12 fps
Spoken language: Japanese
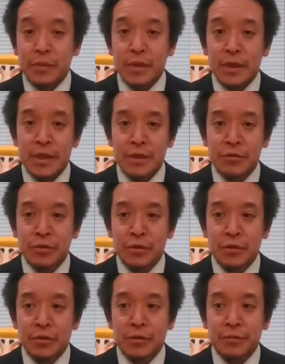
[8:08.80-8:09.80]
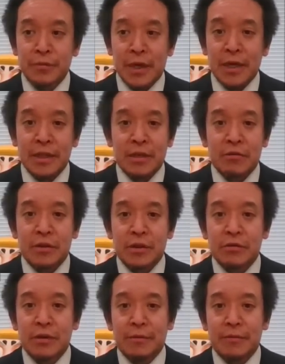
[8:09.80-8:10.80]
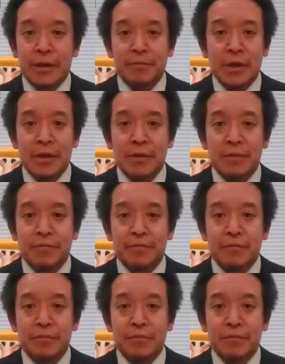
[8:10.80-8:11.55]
理想を語るっていうのは、やっぱり